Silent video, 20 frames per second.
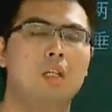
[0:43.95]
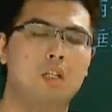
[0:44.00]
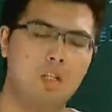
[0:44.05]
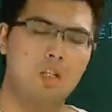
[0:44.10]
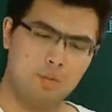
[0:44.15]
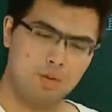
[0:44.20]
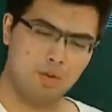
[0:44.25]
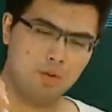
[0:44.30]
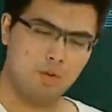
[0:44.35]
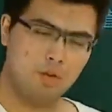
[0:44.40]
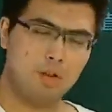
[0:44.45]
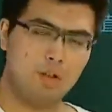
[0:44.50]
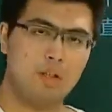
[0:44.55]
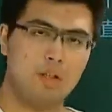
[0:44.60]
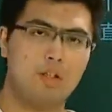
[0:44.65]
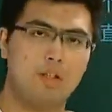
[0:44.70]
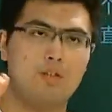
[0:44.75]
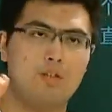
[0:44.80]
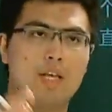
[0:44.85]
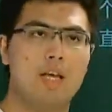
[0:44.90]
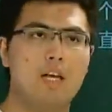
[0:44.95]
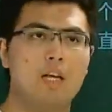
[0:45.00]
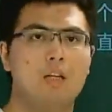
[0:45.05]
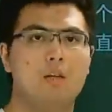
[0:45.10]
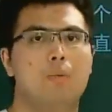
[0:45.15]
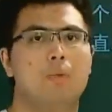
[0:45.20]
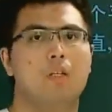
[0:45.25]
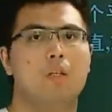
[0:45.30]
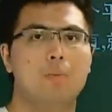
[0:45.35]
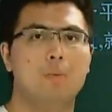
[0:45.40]
那么有一个第三个
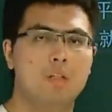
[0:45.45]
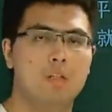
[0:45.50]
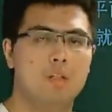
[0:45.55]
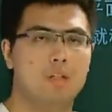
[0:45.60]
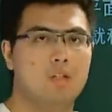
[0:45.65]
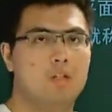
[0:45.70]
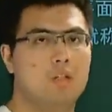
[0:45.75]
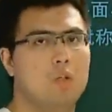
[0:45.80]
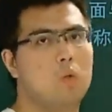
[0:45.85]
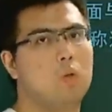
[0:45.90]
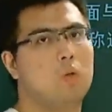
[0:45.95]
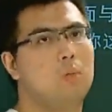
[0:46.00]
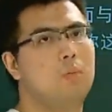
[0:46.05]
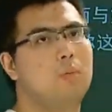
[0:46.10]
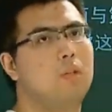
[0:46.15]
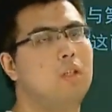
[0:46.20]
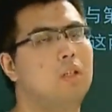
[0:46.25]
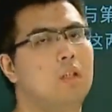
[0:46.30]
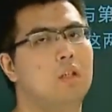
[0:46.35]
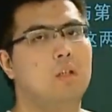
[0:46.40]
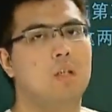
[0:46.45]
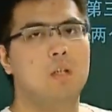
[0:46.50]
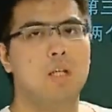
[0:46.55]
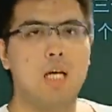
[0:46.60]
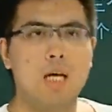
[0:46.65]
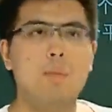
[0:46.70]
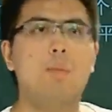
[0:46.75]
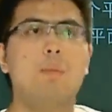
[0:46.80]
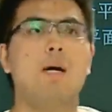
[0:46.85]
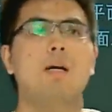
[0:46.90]
平面呢是我们的
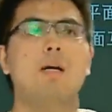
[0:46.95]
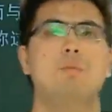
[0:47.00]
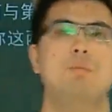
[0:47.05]
伽马